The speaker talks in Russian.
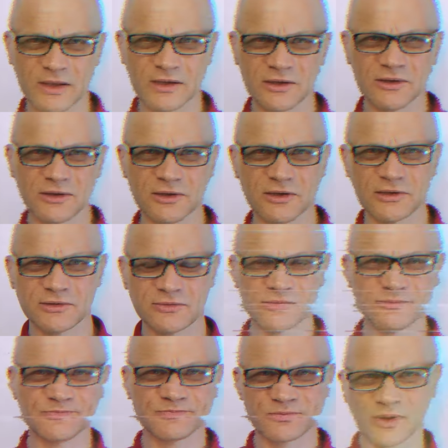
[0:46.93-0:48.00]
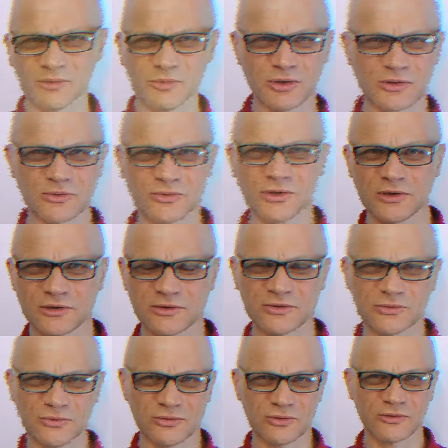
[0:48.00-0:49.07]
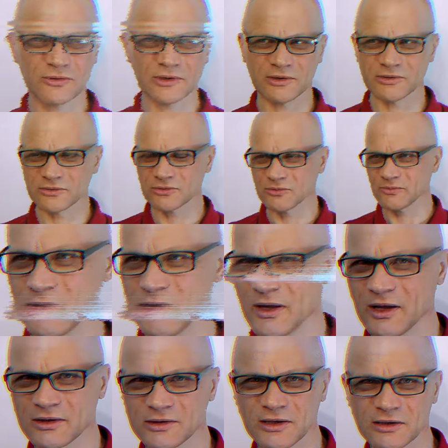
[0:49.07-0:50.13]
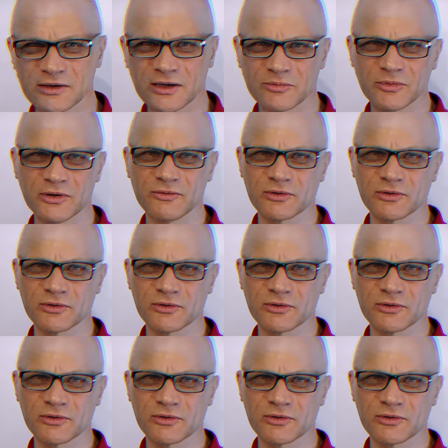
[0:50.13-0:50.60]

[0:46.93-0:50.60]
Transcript: интересов между личностью и индивидуальностью. Так как мы